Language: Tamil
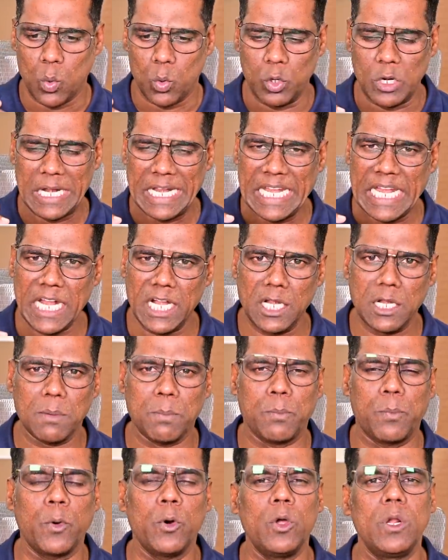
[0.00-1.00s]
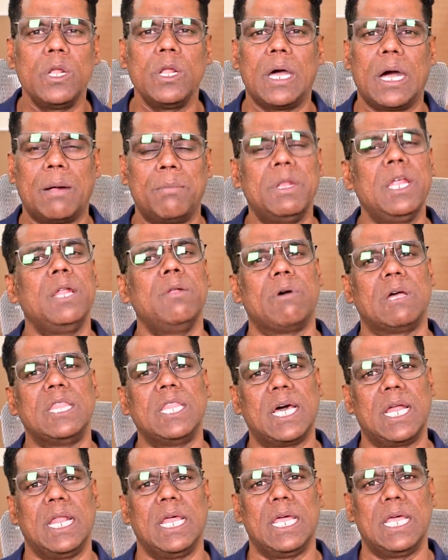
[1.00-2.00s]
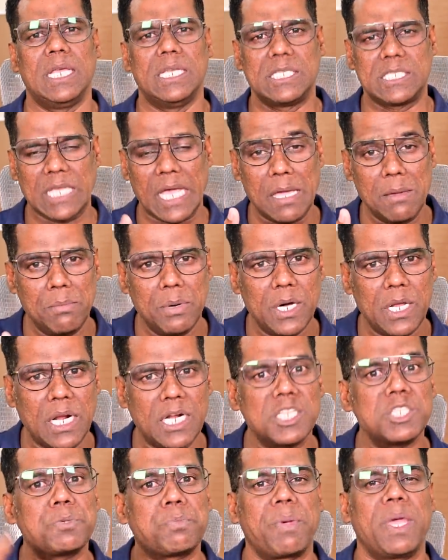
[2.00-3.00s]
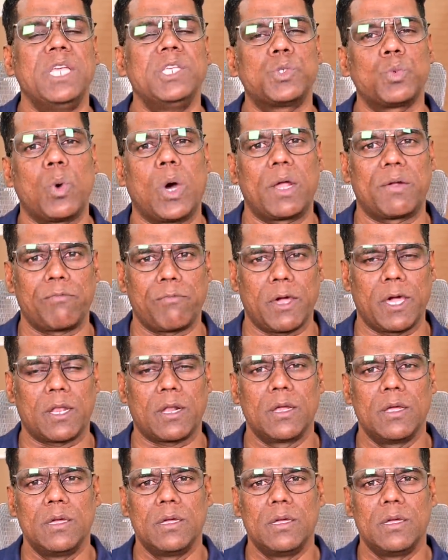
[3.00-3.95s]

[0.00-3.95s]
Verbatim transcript: ஒரு நீண்ட போர் அப்படின்னு வந்தாலே சைபர் அண்ட் ஸ்பேஸ் வார்ஃபேர்